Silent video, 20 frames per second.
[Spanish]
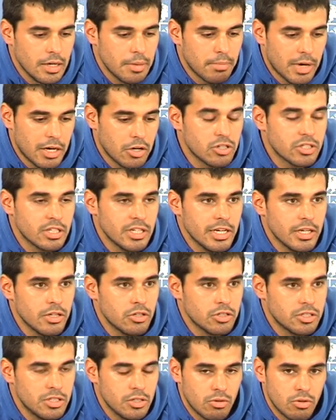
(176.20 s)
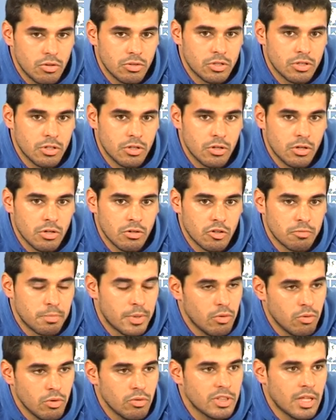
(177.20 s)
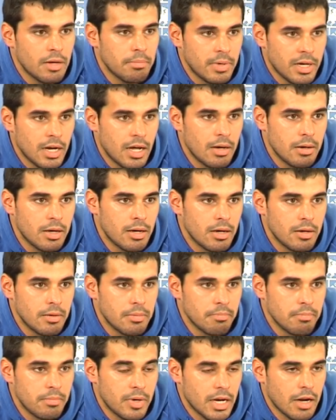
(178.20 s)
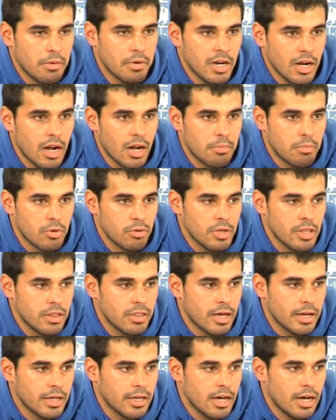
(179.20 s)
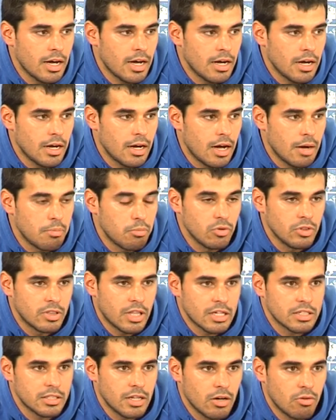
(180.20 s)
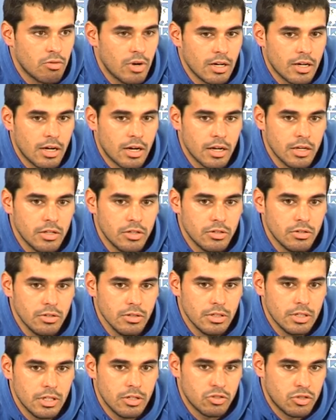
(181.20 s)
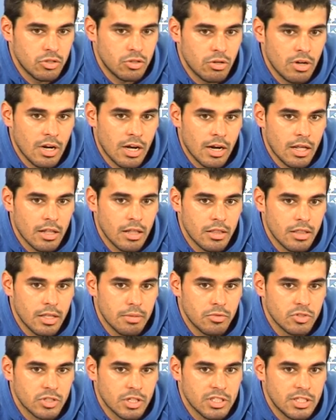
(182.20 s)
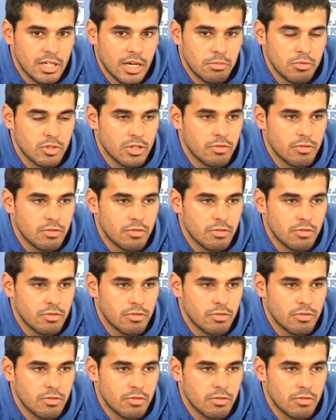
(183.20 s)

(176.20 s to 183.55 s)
Varios de ellos incluso nos preguntan para, para venir a la provincia aquí a, apuntarse al Club Carreño y nosotros le agradecemos que sigamos